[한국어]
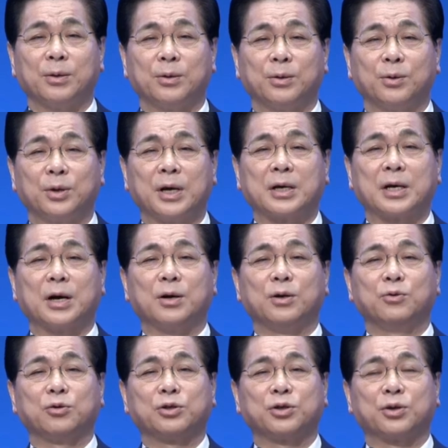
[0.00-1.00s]

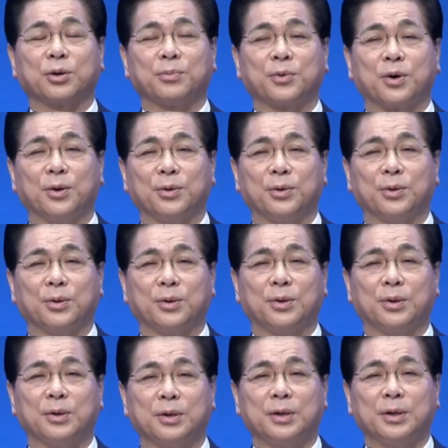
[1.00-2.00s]
요단강을 육지처럼
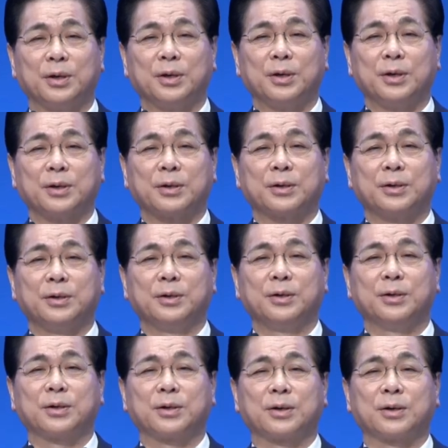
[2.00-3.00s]
건너고
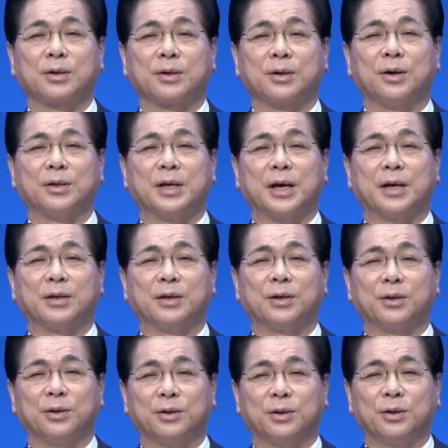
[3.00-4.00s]
그
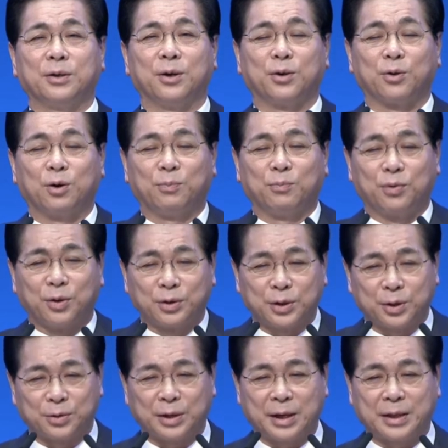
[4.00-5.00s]
거대한 여리고를
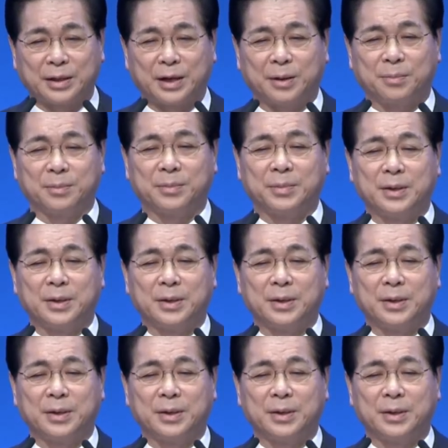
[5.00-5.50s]
무너뜨리고 난 다음